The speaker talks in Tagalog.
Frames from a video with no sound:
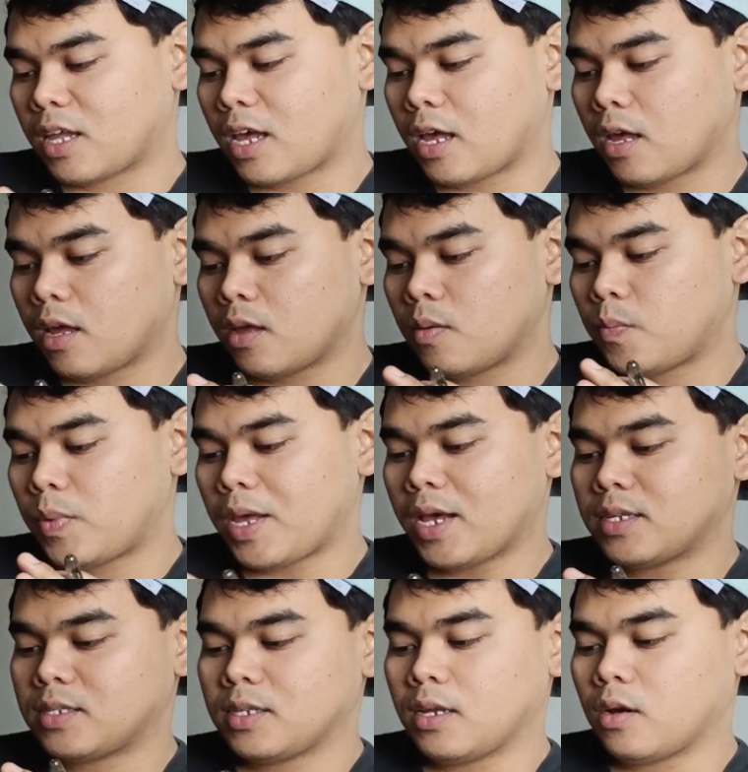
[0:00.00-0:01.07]
kay
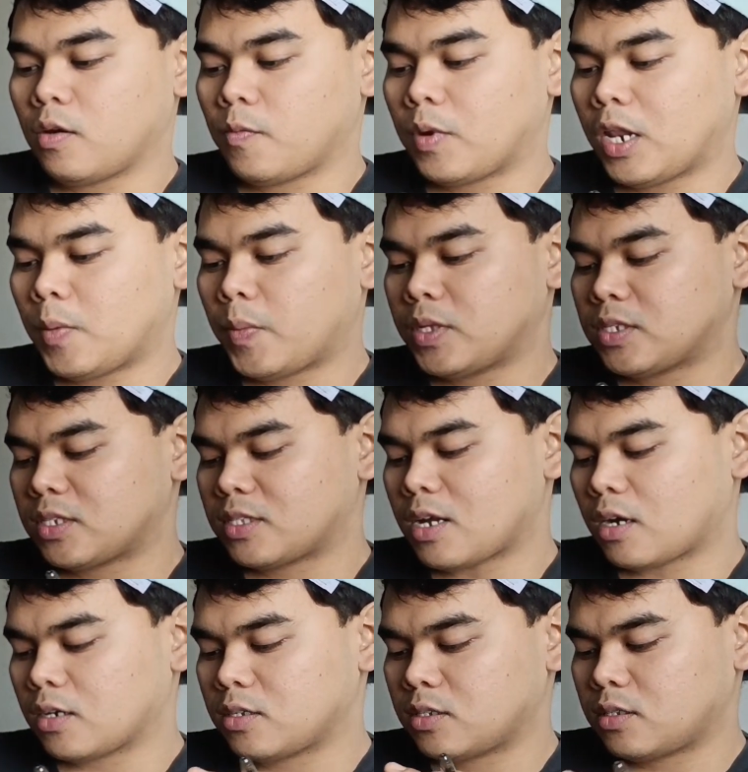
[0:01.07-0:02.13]
PSE or Philippine
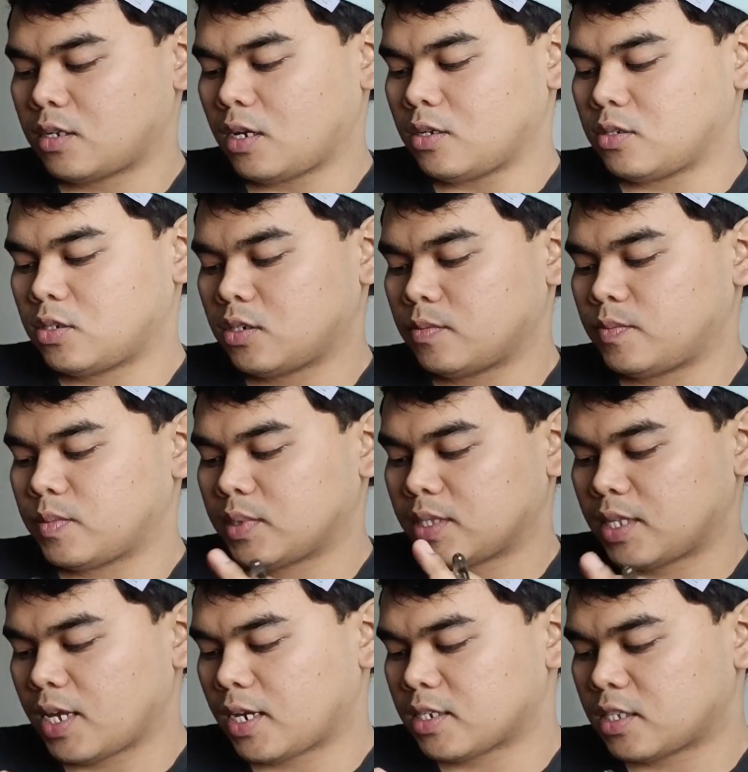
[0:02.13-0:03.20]
Stock Exchange.
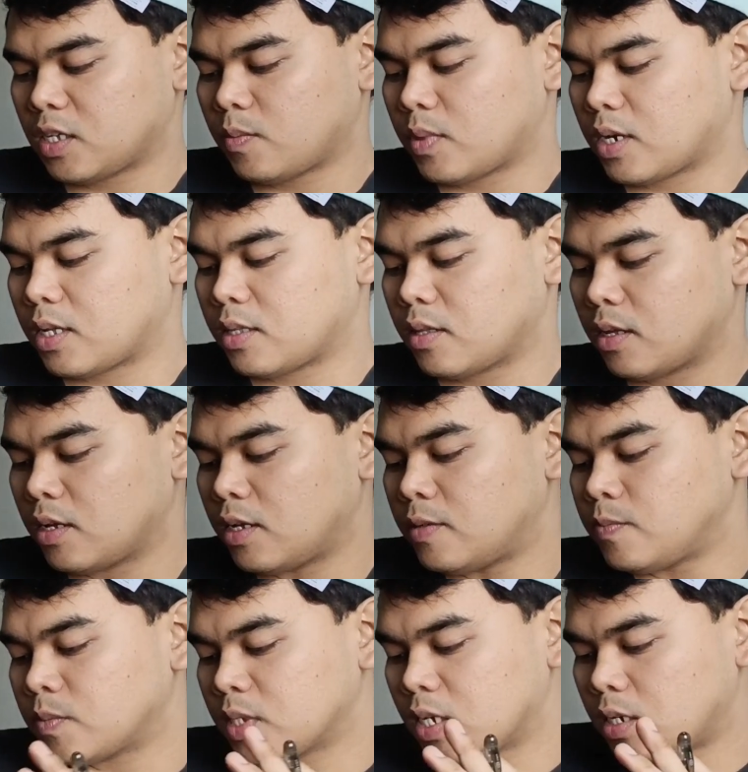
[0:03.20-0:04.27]
Next naman,
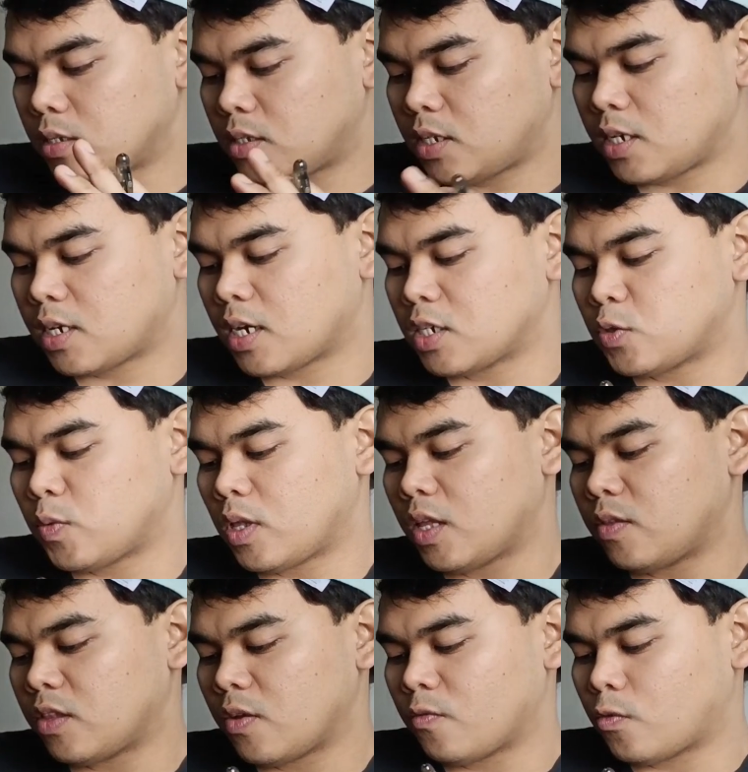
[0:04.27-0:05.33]
GCash will
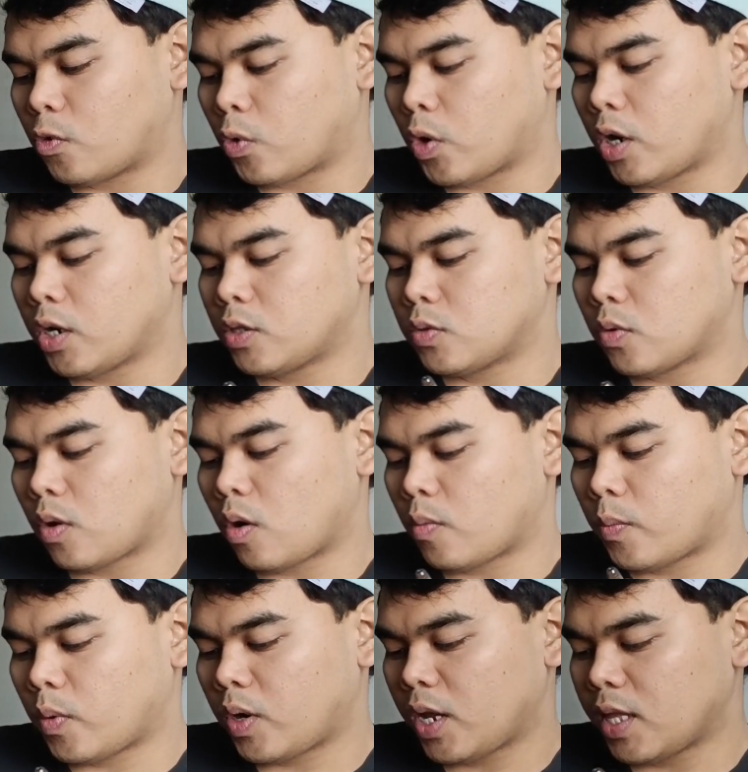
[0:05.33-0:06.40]
endeavor to
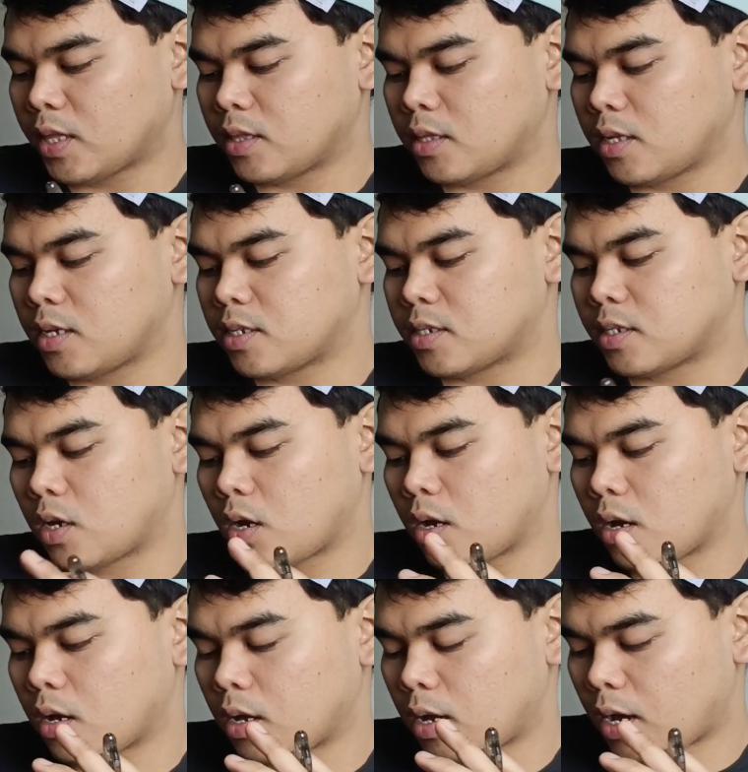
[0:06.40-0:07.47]
operate this
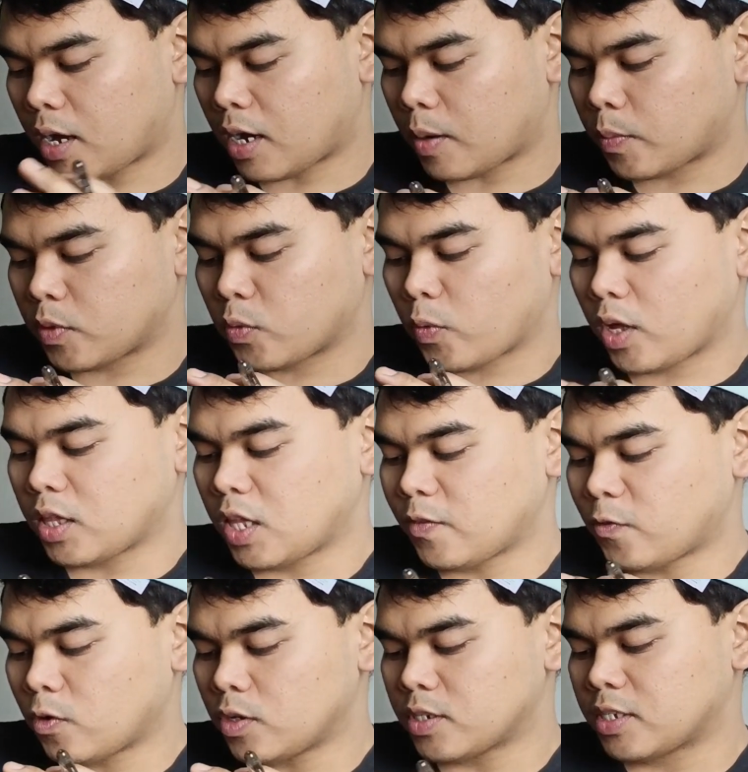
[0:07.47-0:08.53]
app
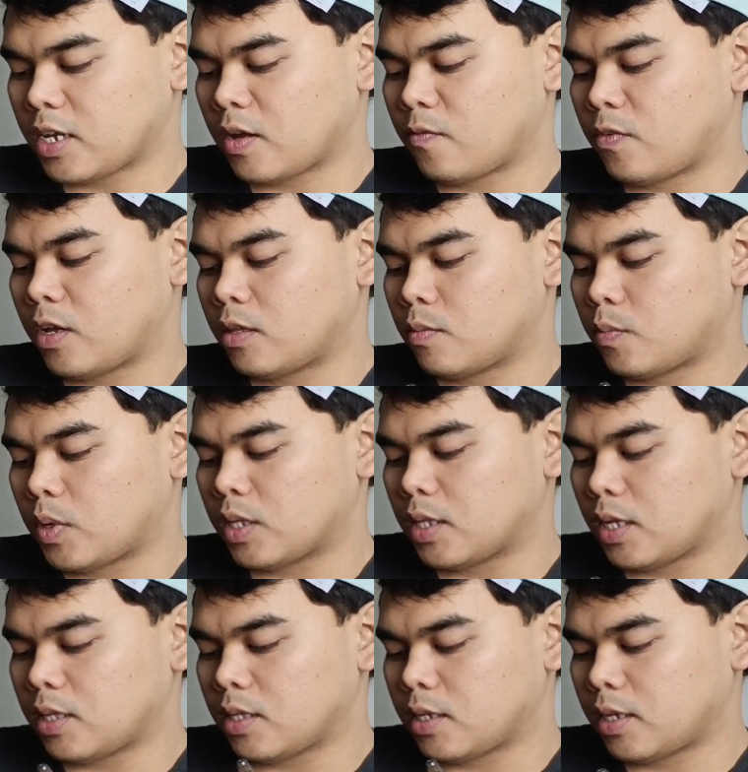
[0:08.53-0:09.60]
24-7 but
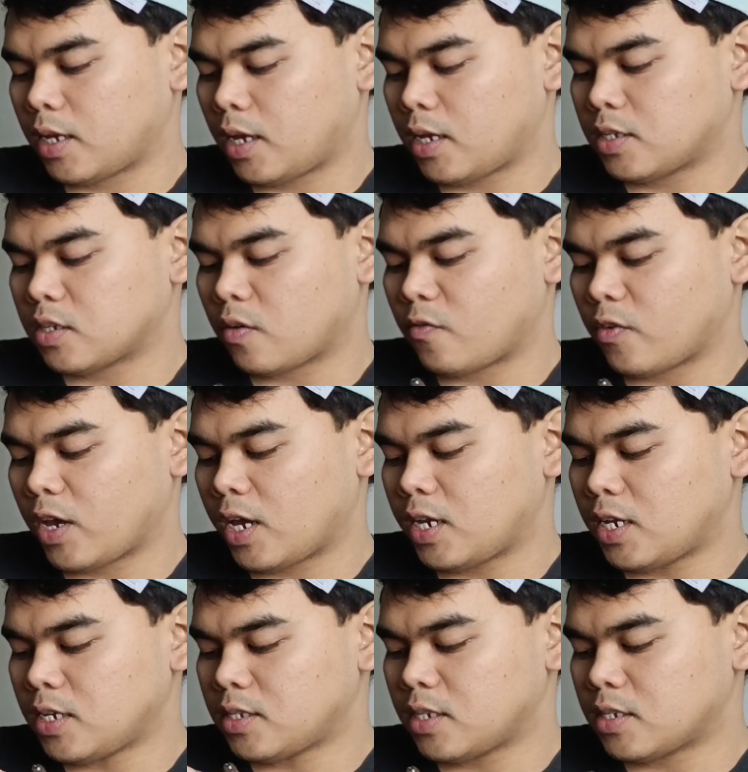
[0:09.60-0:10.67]
in case of
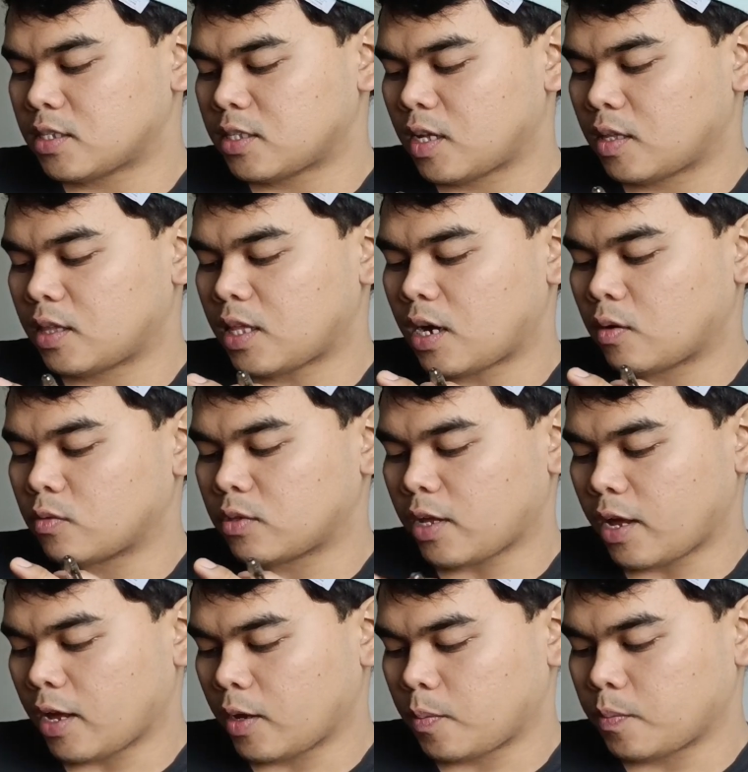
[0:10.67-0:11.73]
any system
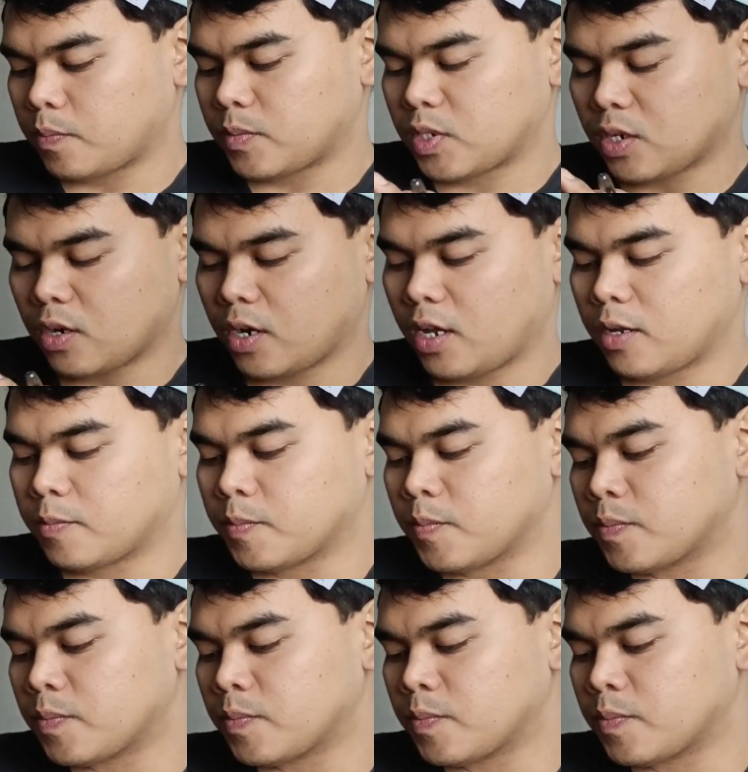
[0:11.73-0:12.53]
downtime, sorry,